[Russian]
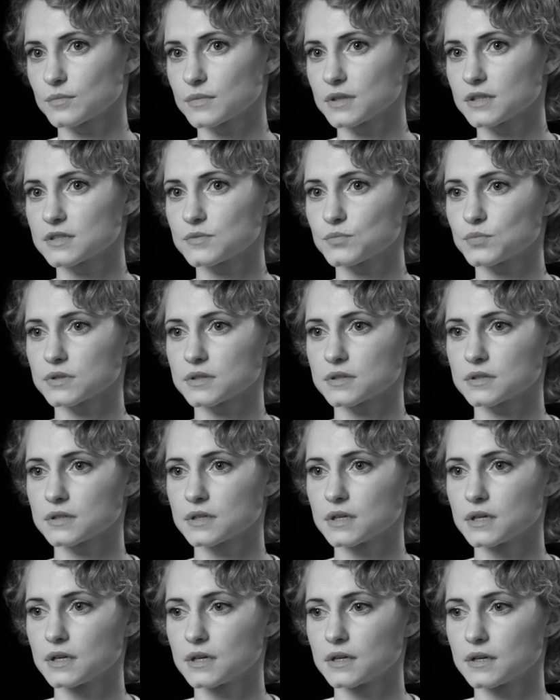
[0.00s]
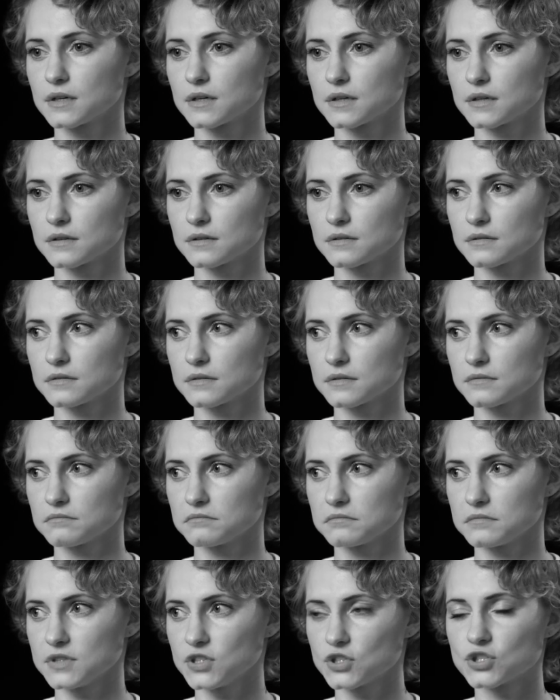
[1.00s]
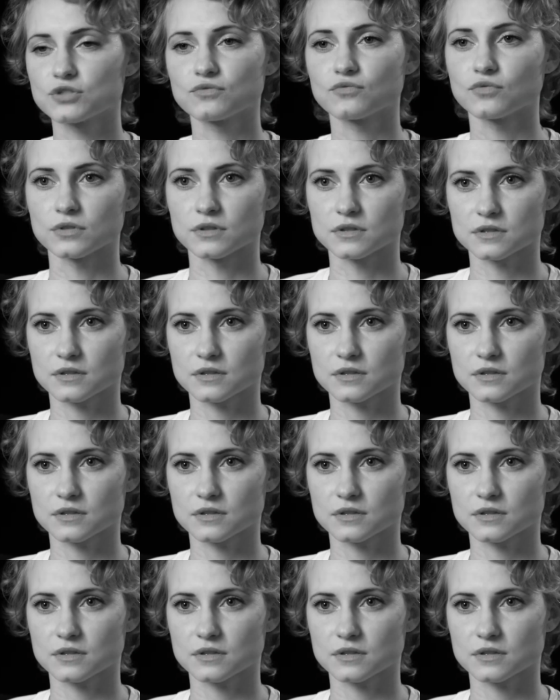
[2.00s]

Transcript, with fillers: Мне теперь ничего не,